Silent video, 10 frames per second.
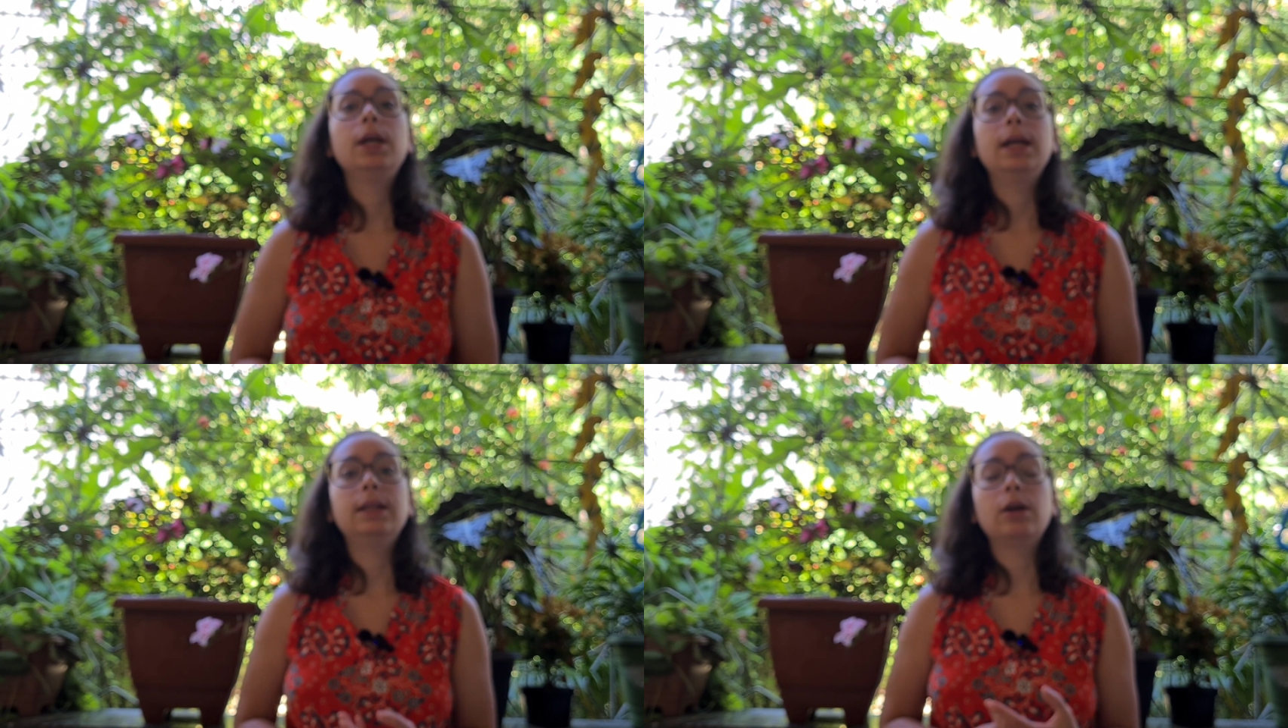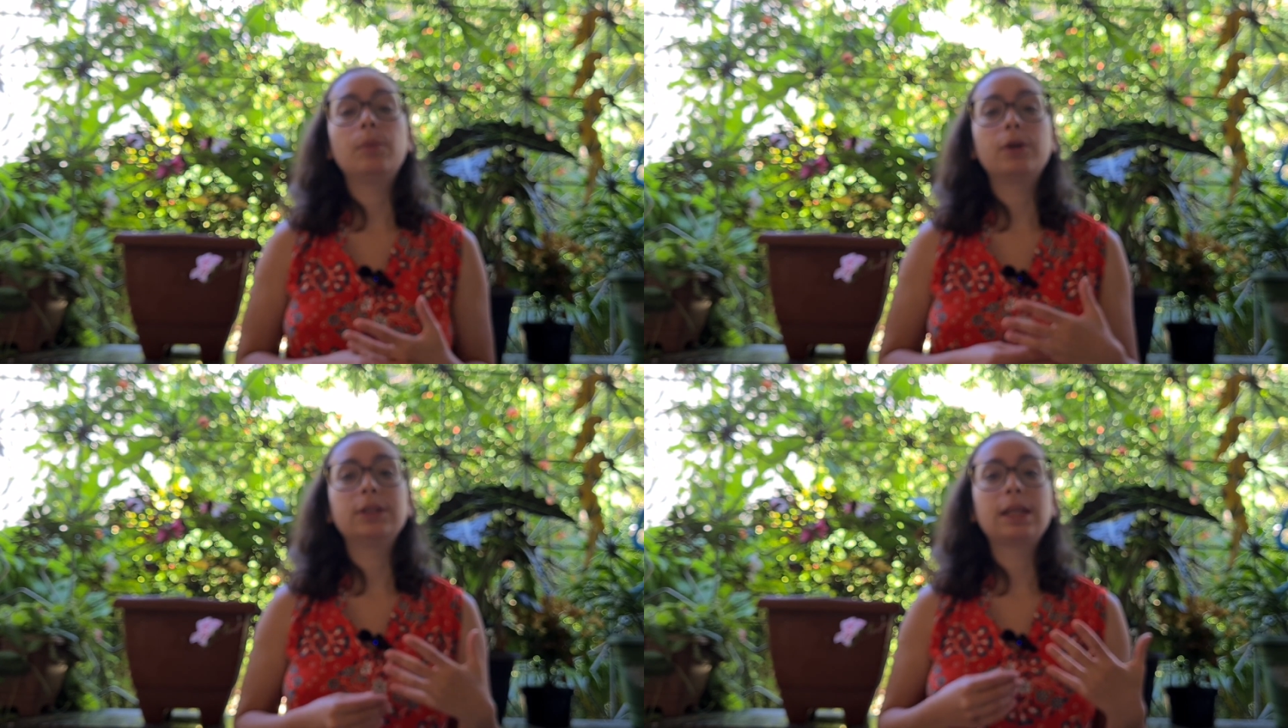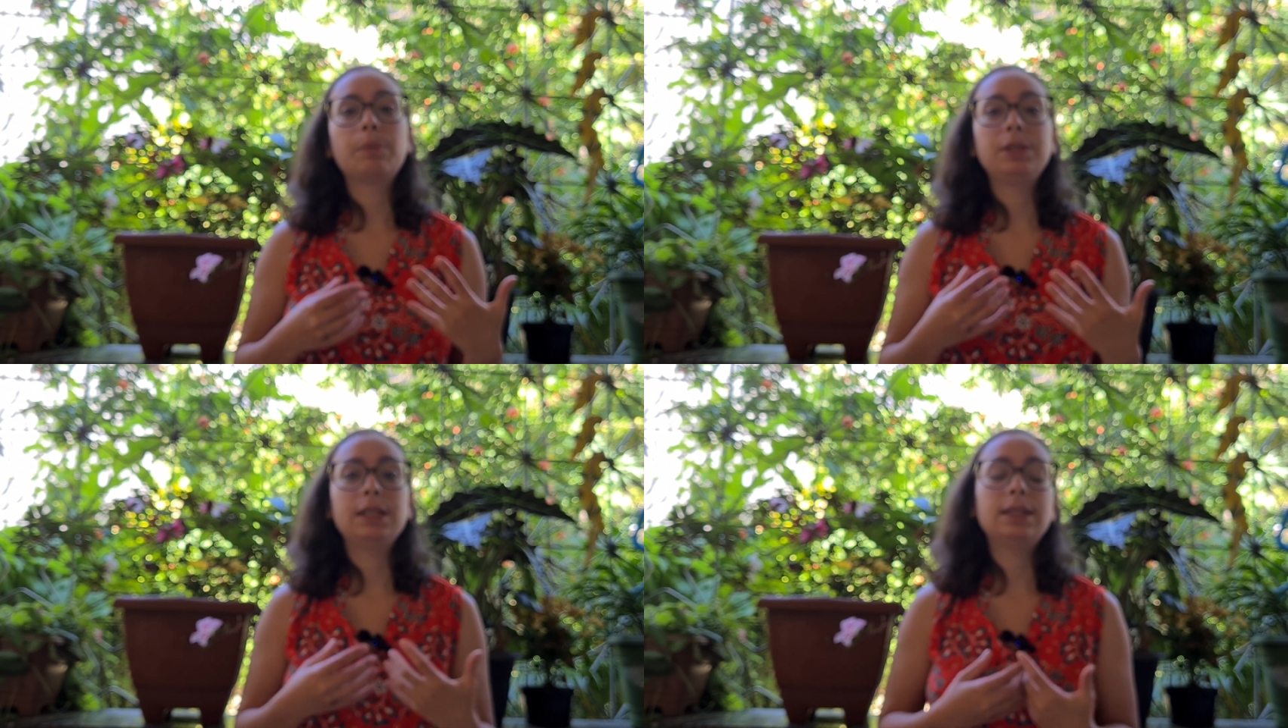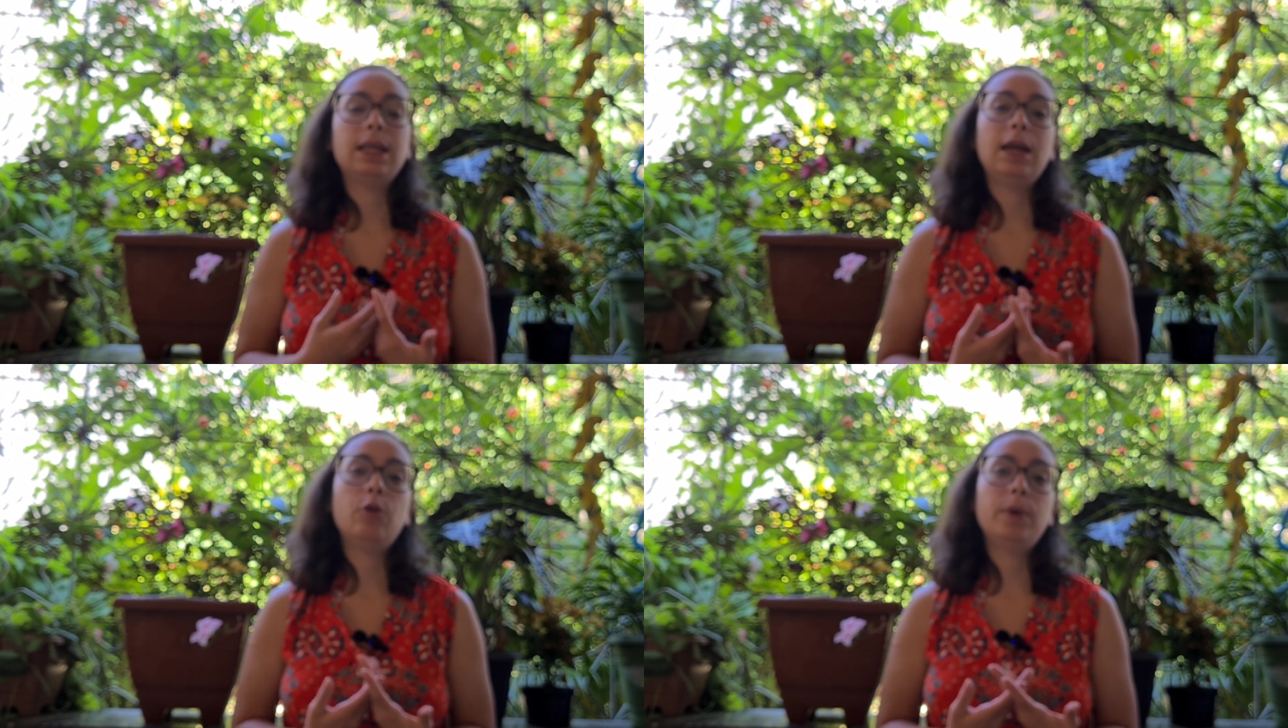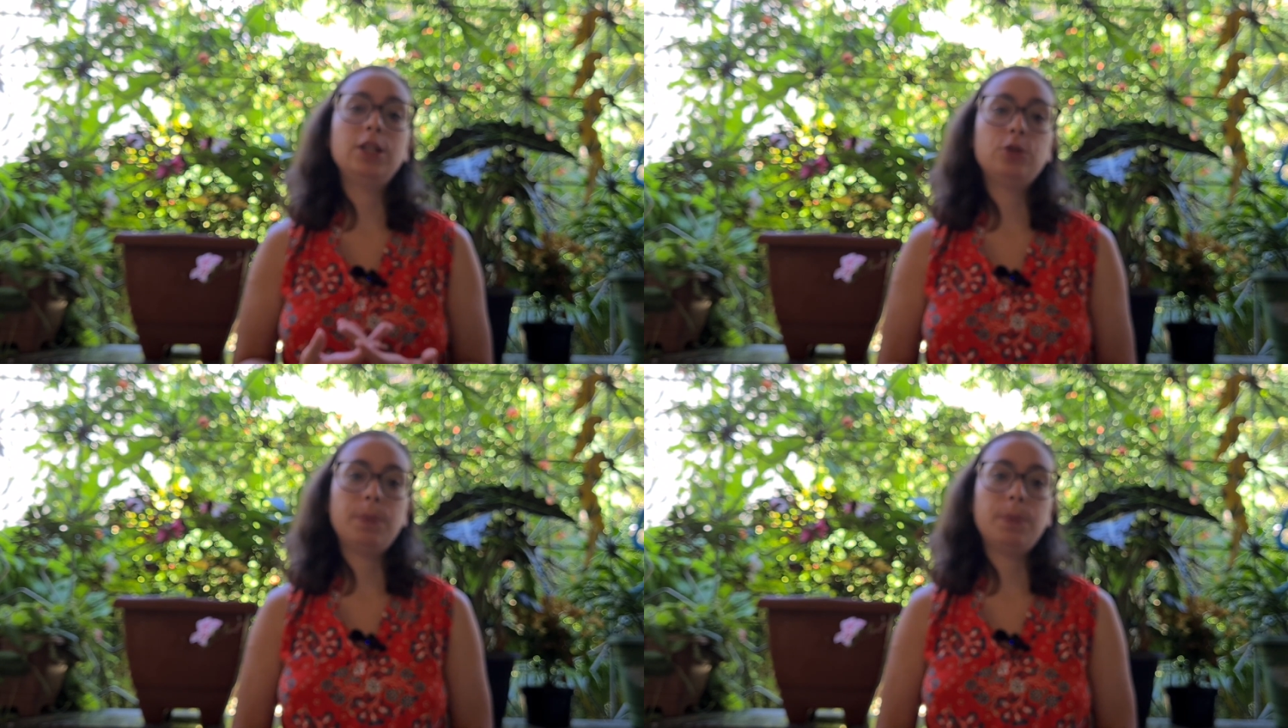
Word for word: então é uma coisa que precisa ser realmente